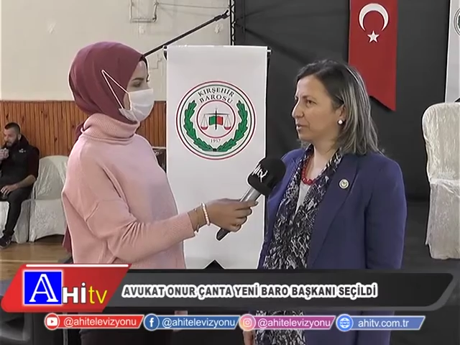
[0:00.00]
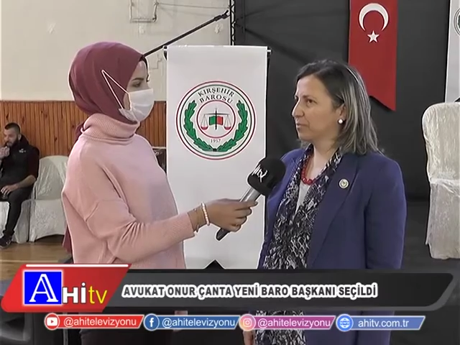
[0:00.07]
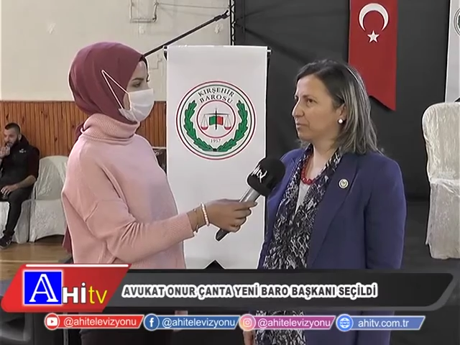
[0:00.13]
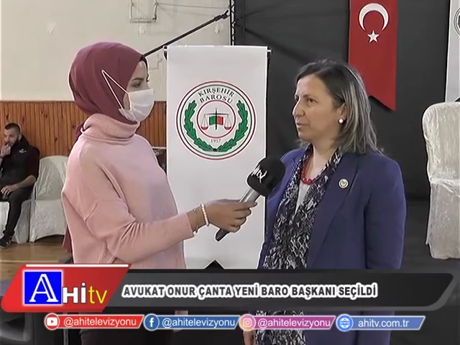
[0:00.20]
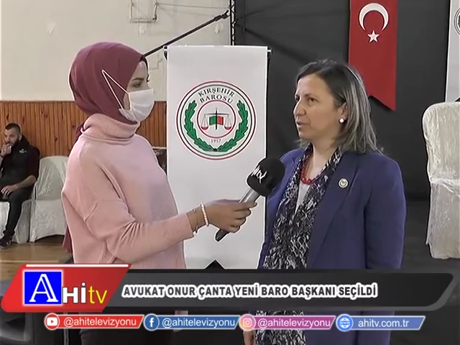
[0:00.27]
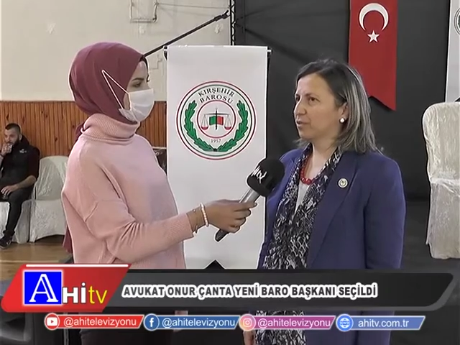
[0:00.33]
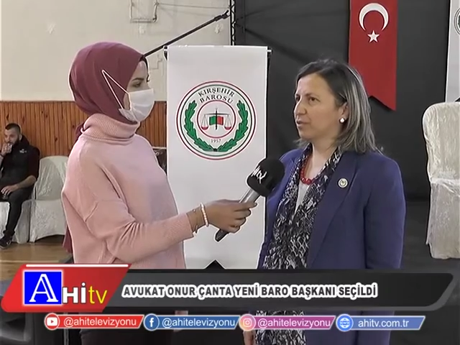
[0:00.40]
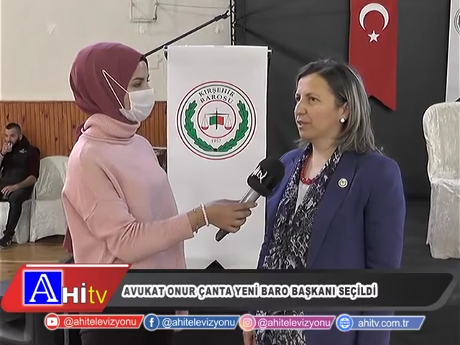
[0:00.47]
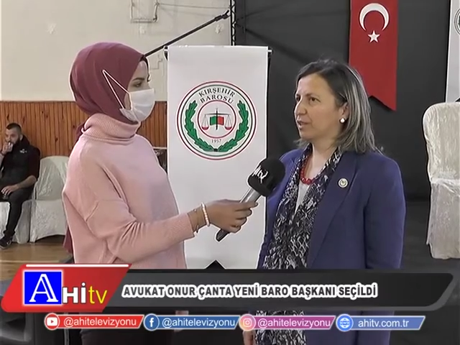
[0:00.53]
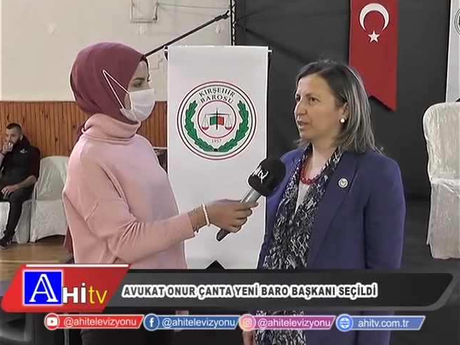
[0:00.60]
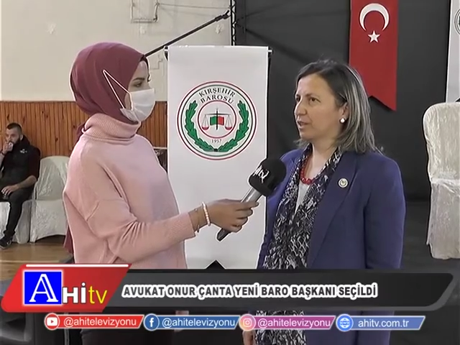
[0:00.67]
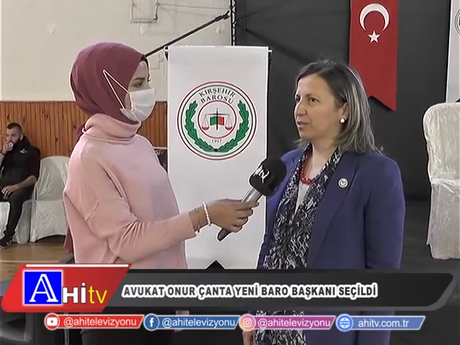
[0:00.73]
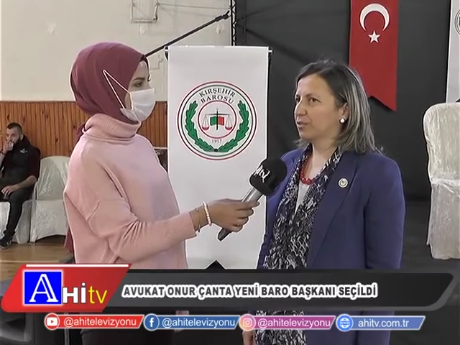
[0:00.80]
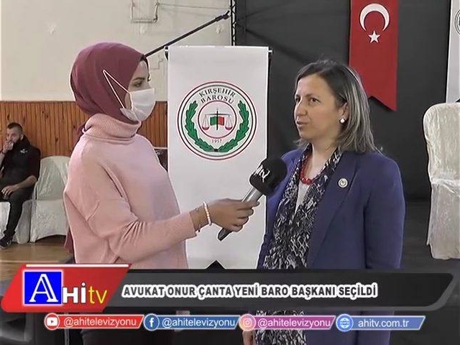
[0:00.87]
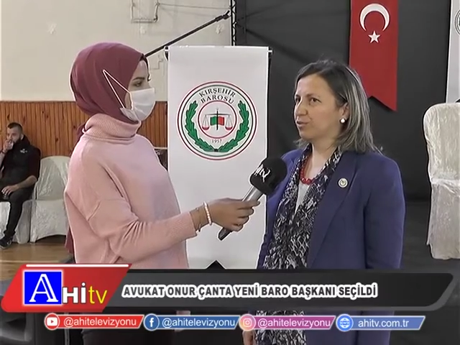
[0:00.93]
bir baro
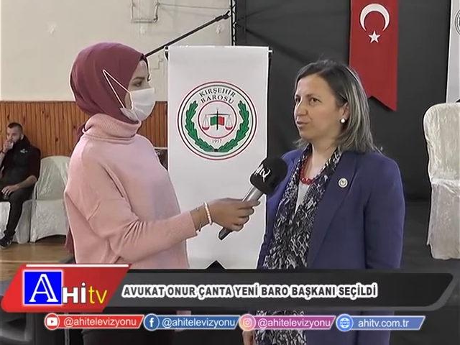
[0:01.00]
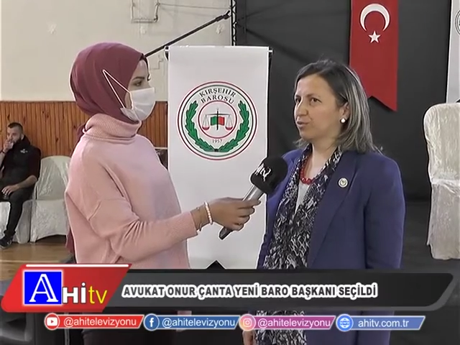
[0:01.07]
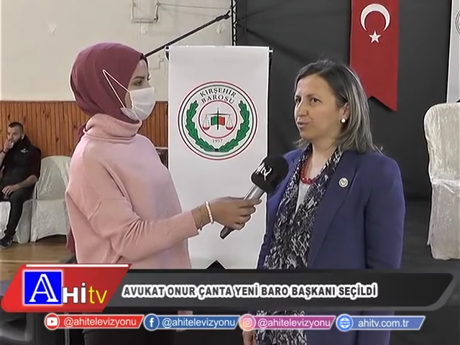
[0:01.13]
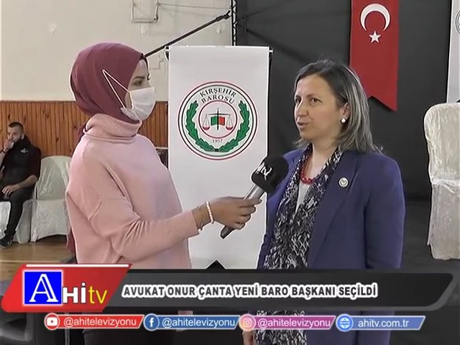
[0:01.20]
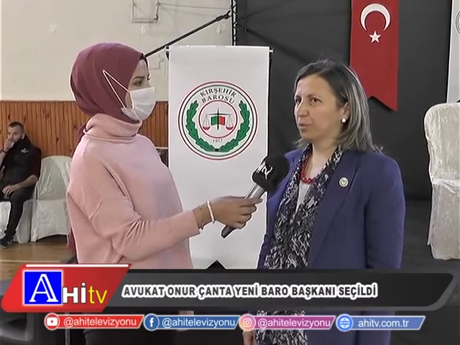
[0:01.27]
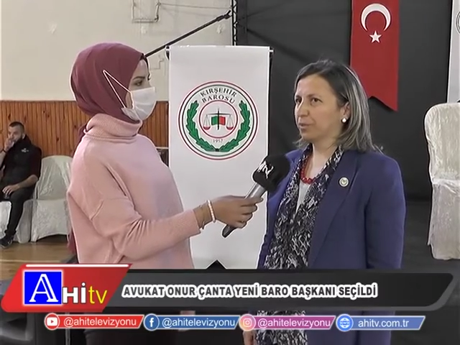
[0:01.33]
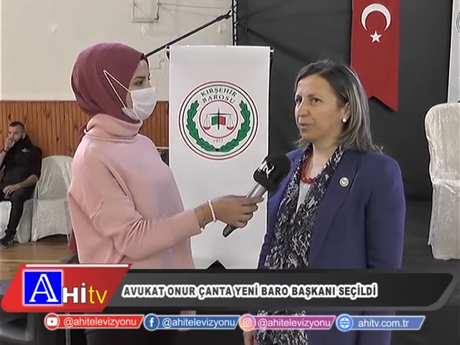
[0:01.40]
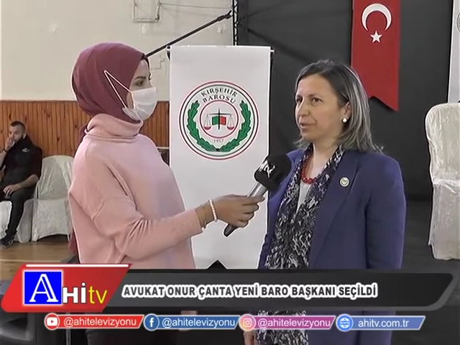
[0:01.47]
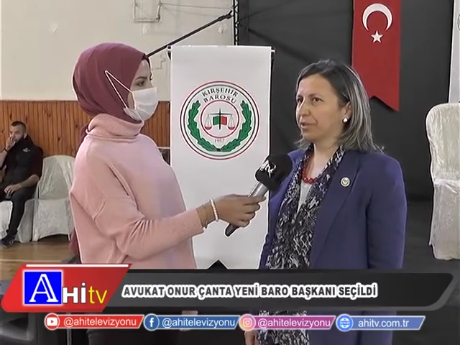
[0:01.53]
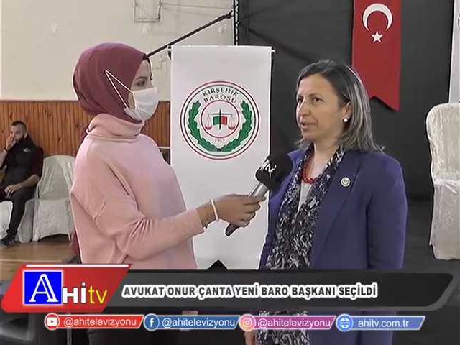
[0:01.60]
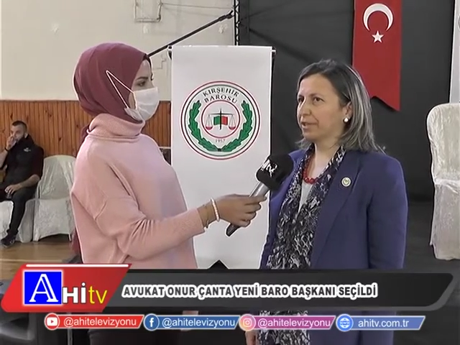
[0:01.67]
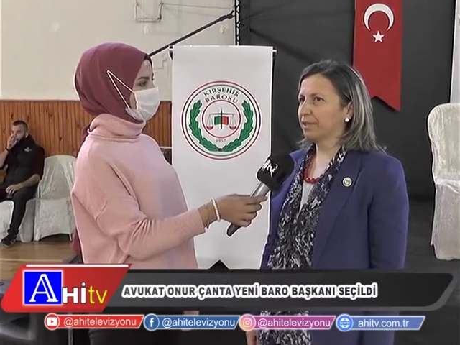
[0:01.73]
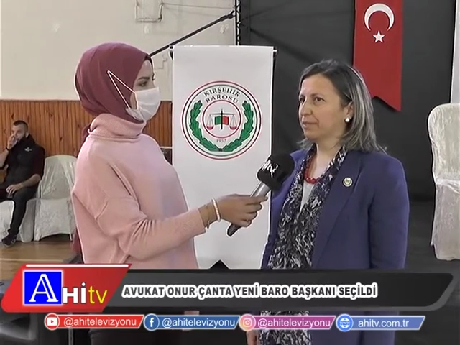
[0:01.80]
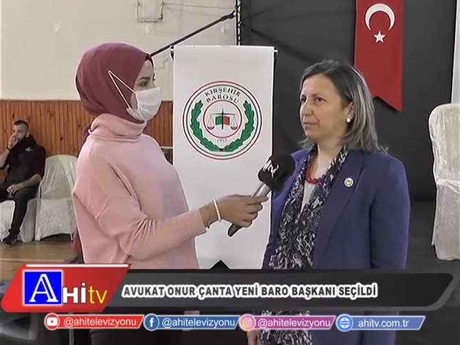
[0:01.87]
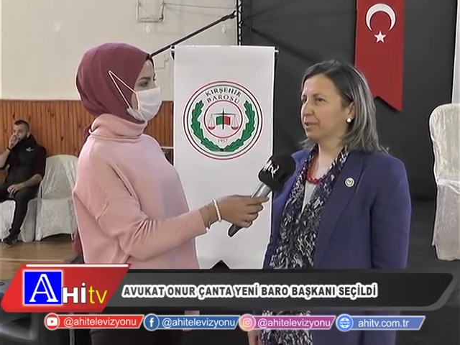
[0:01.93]
genel kurulunun
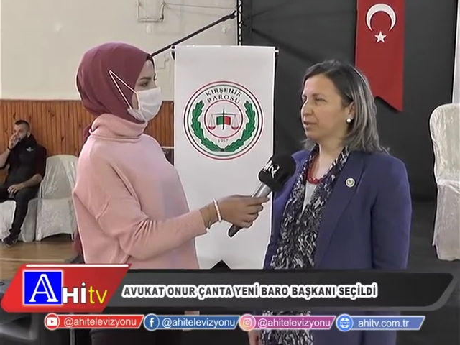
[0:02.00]
toplanarak